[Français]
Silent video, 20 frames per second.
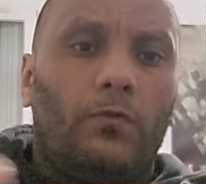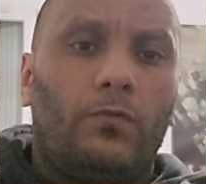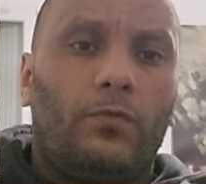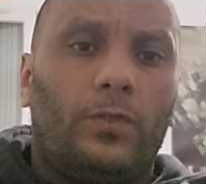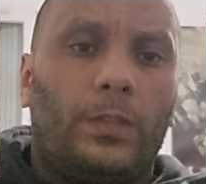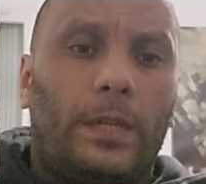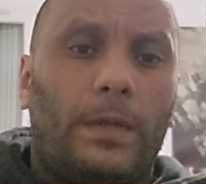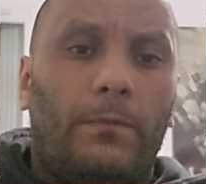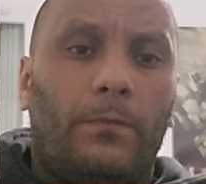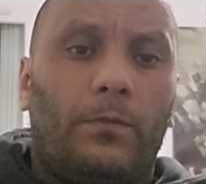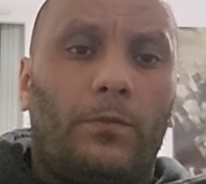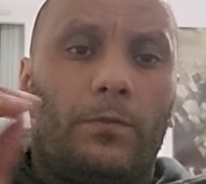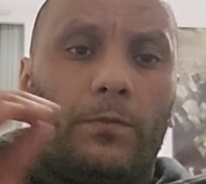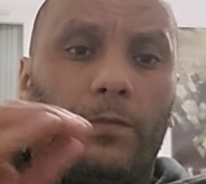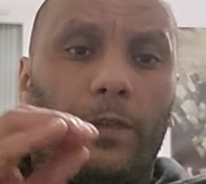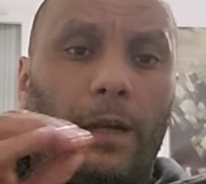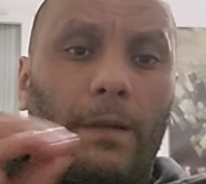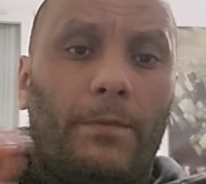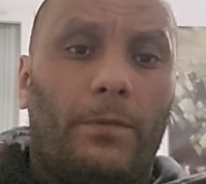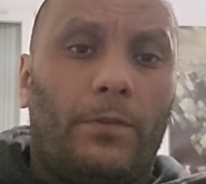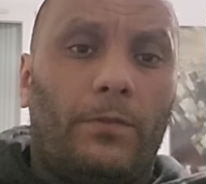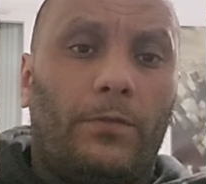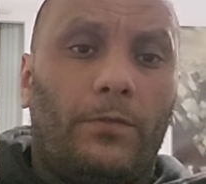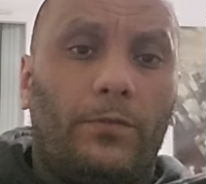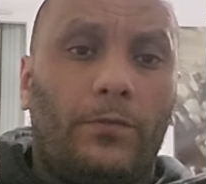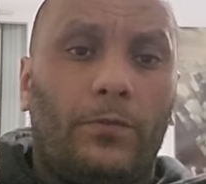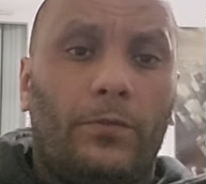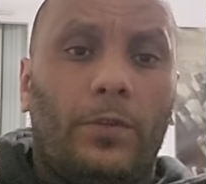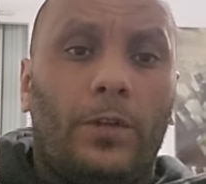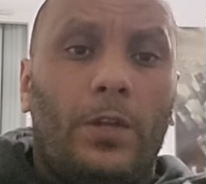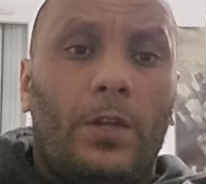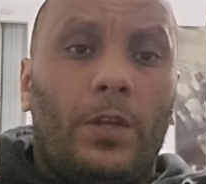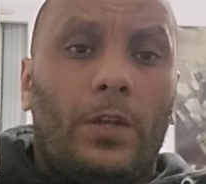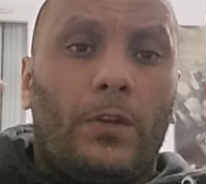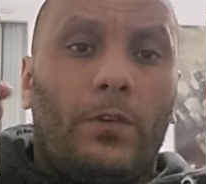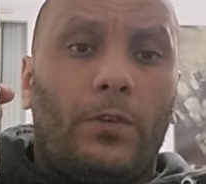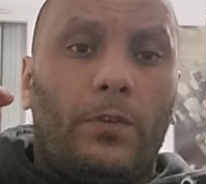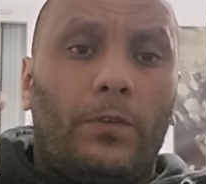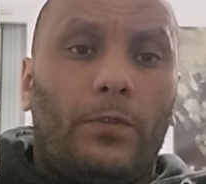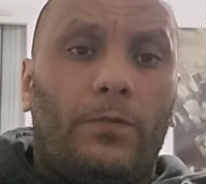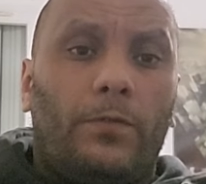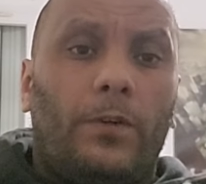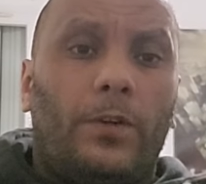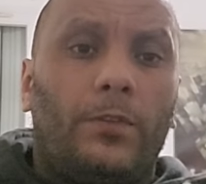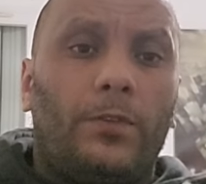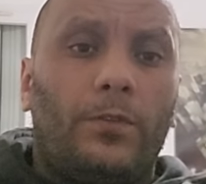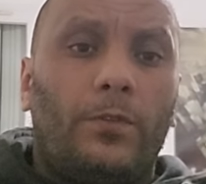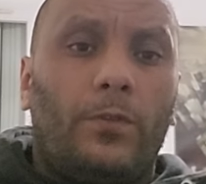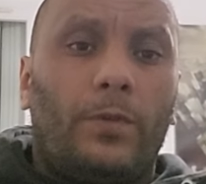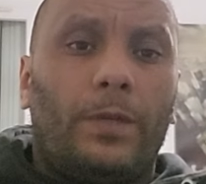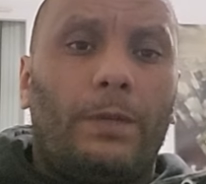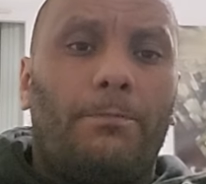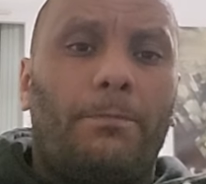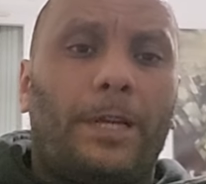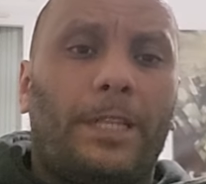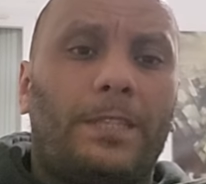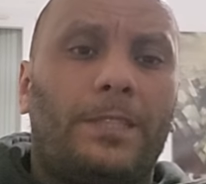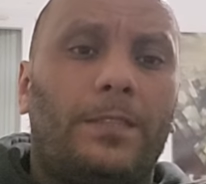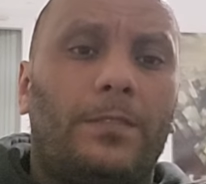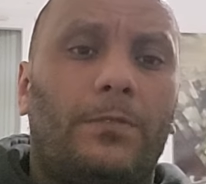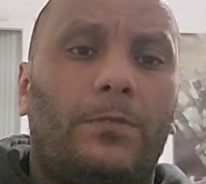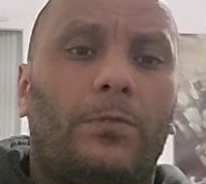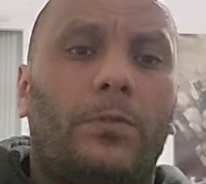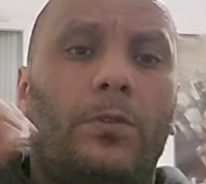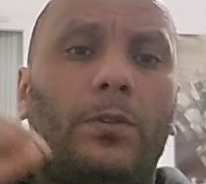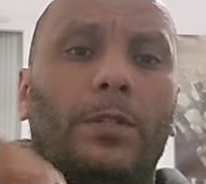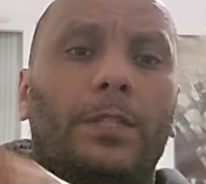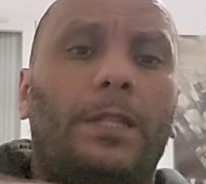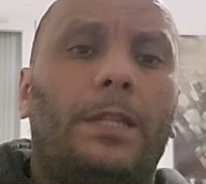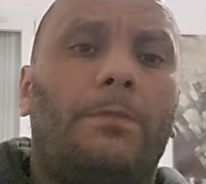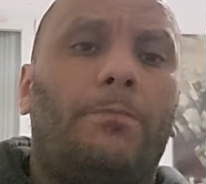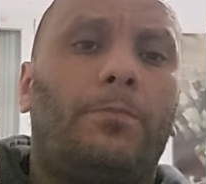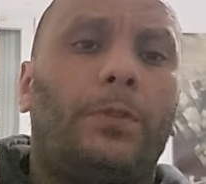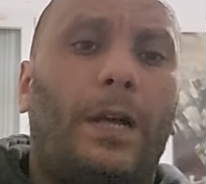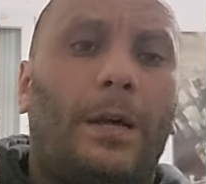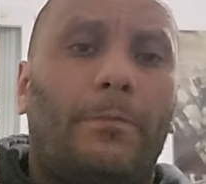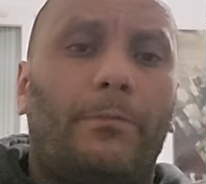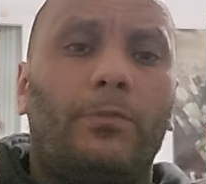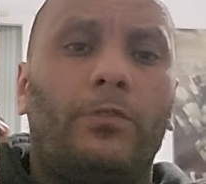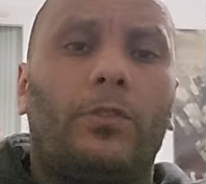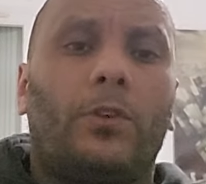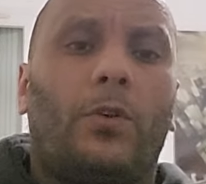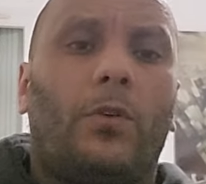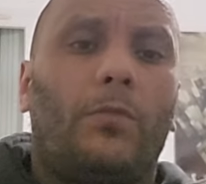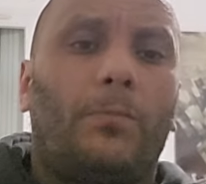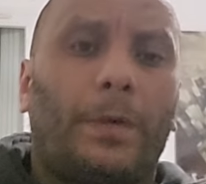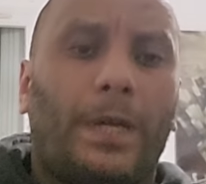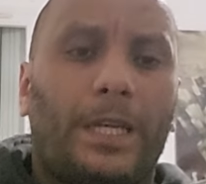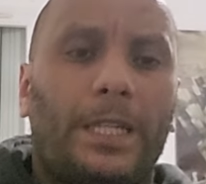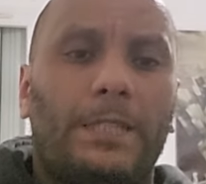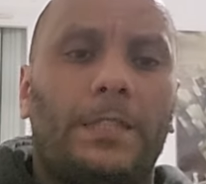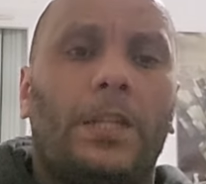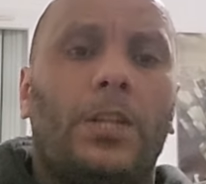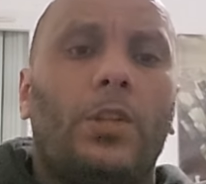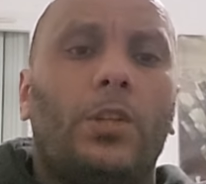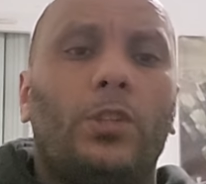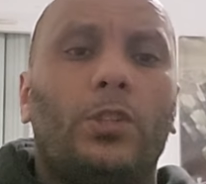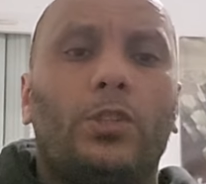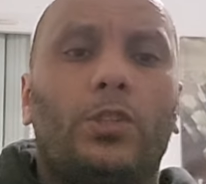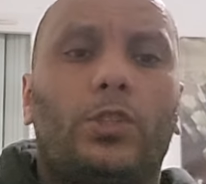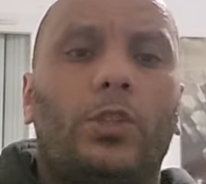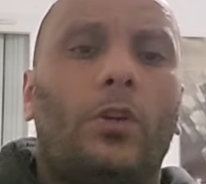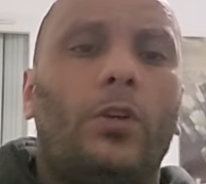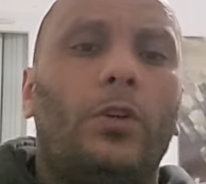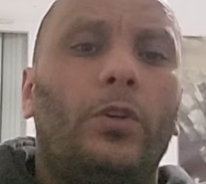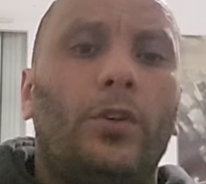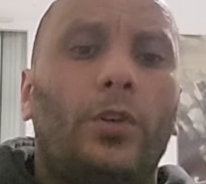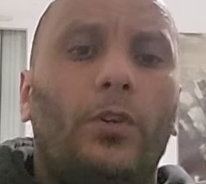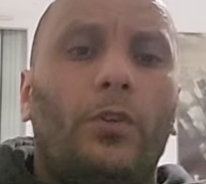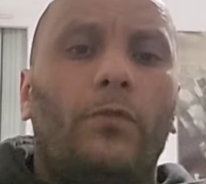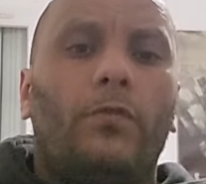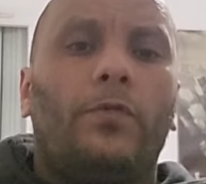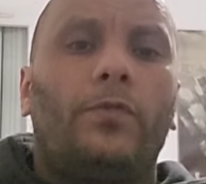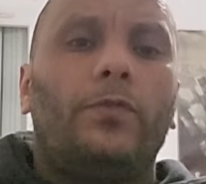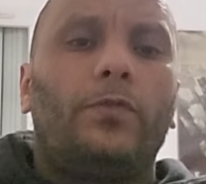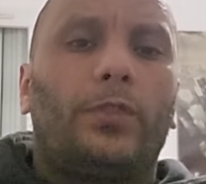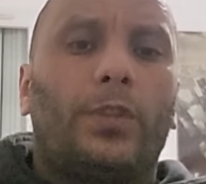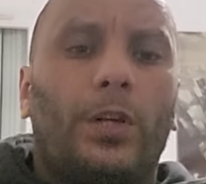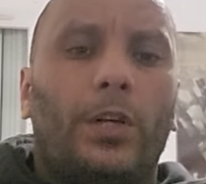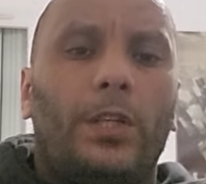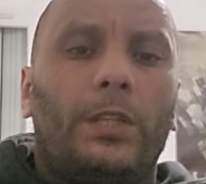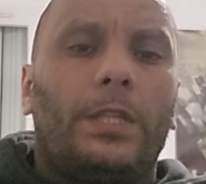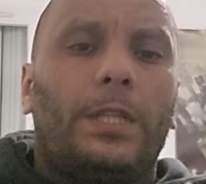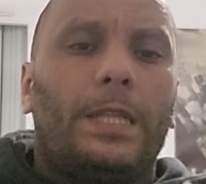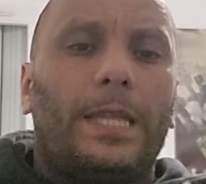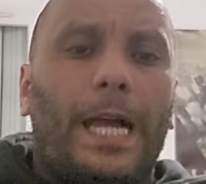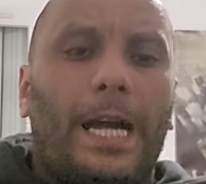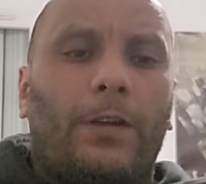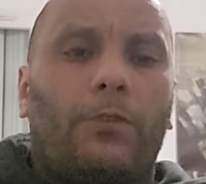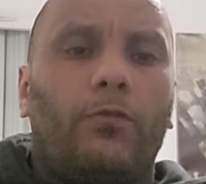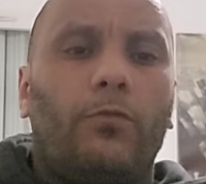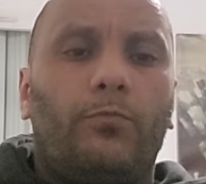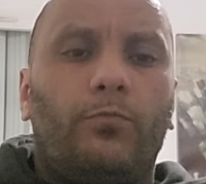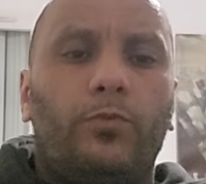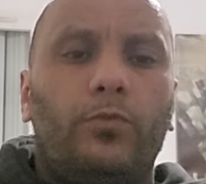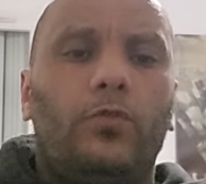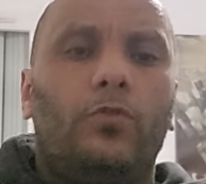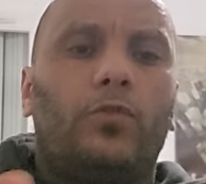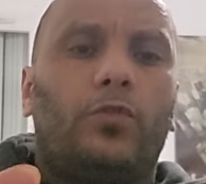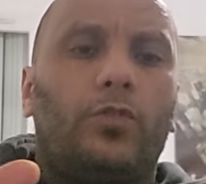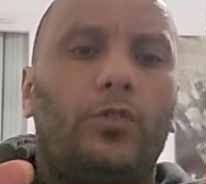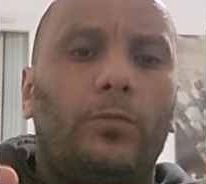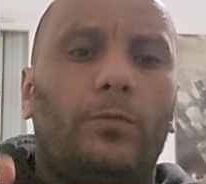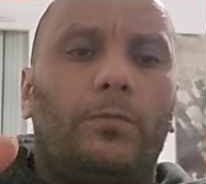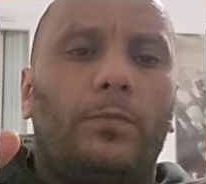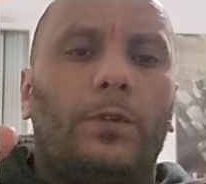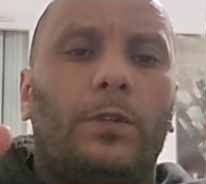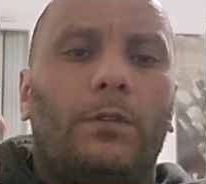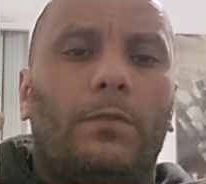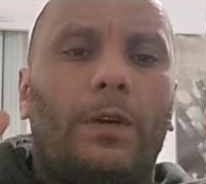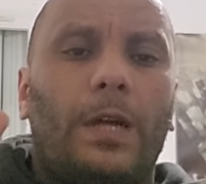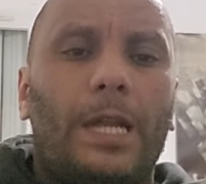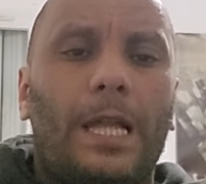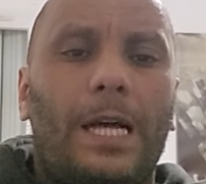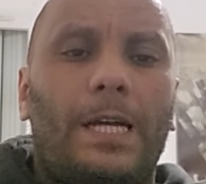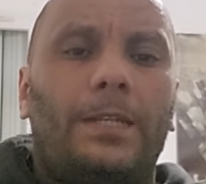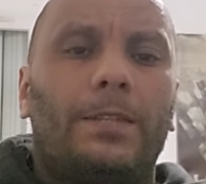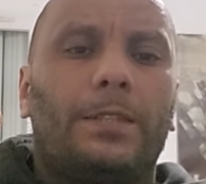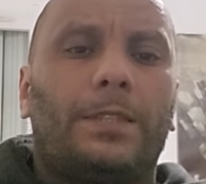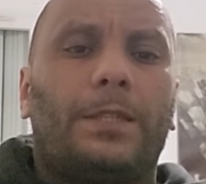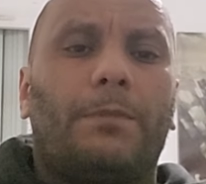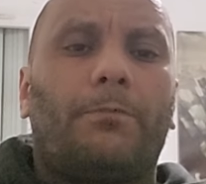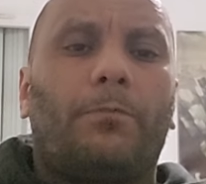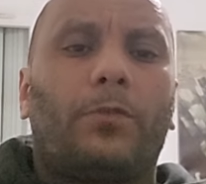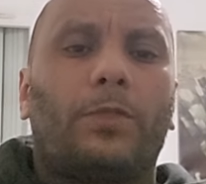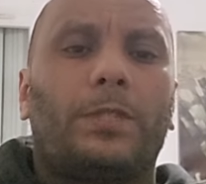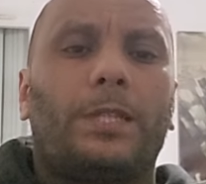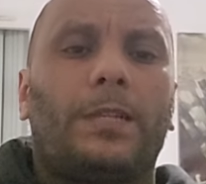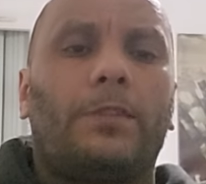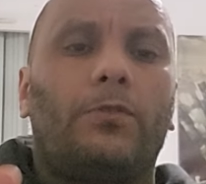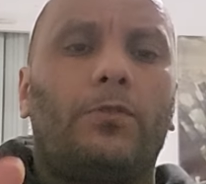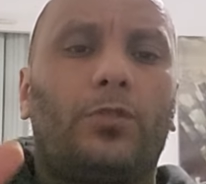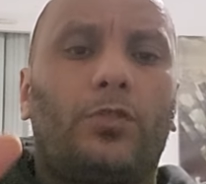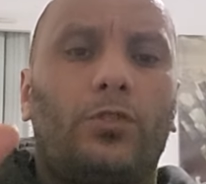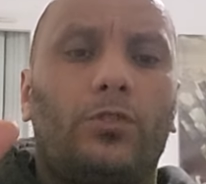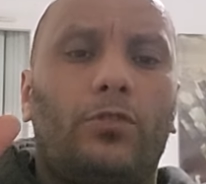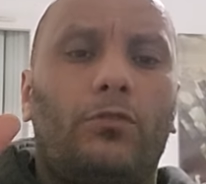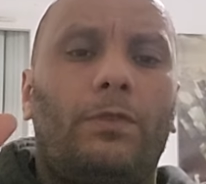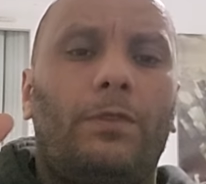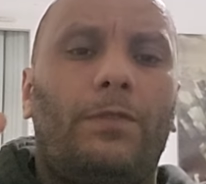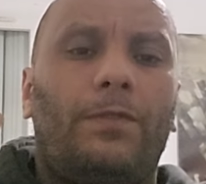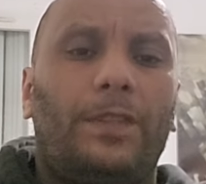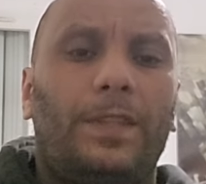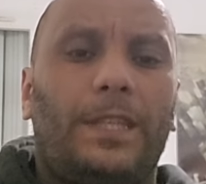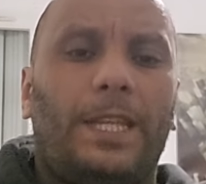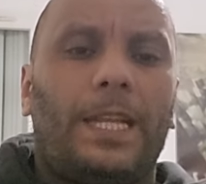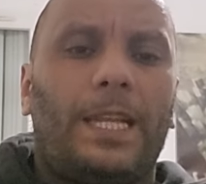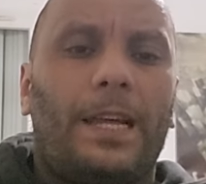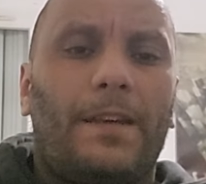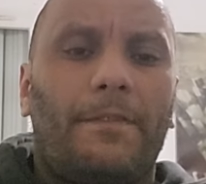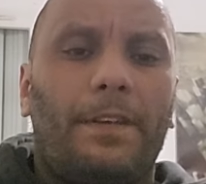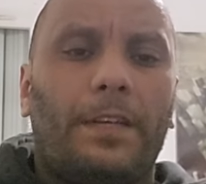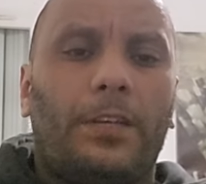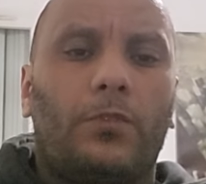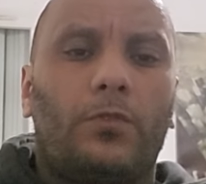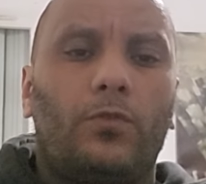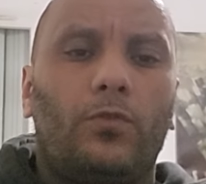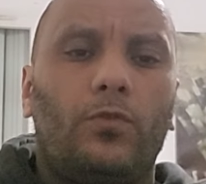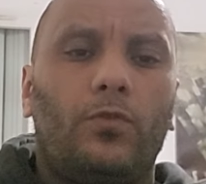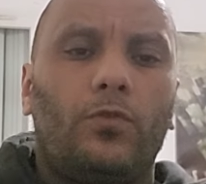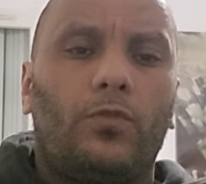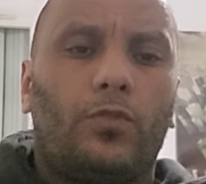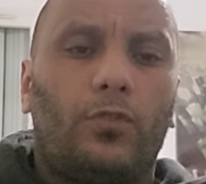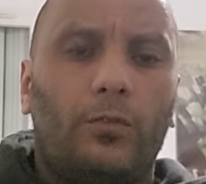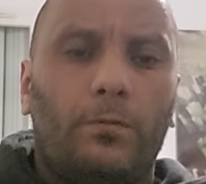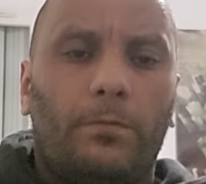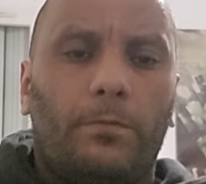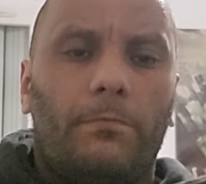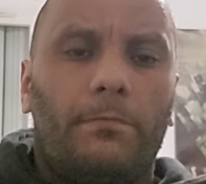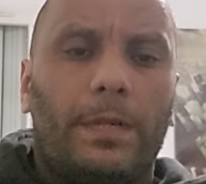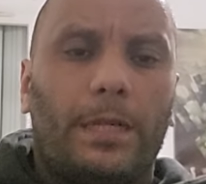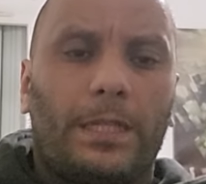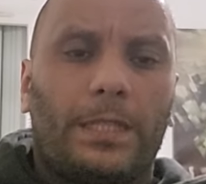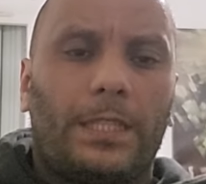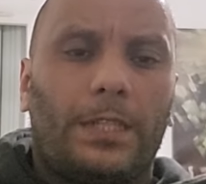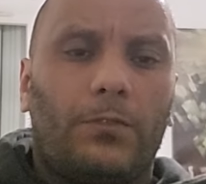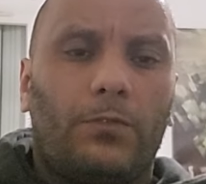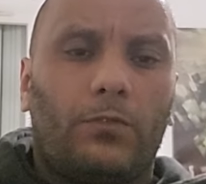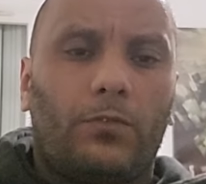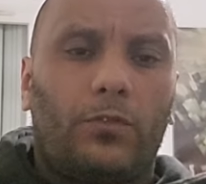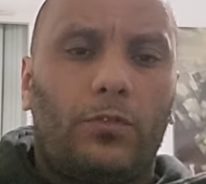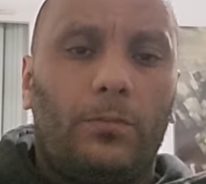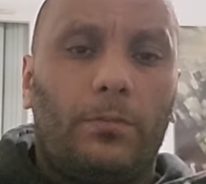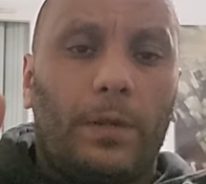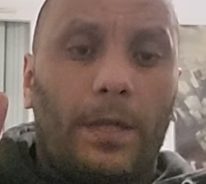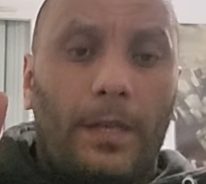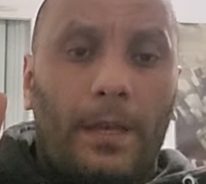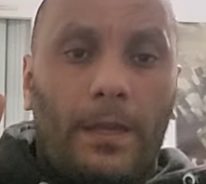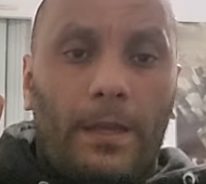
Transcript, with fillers: Nous aimons vraiment vous. Euh, votre nom est à plusieurs reprises. Je vous donne la coupe YouTube. Voilà, c'est pour ça que je suis fidèle avec YouTube. Merci à YouTube.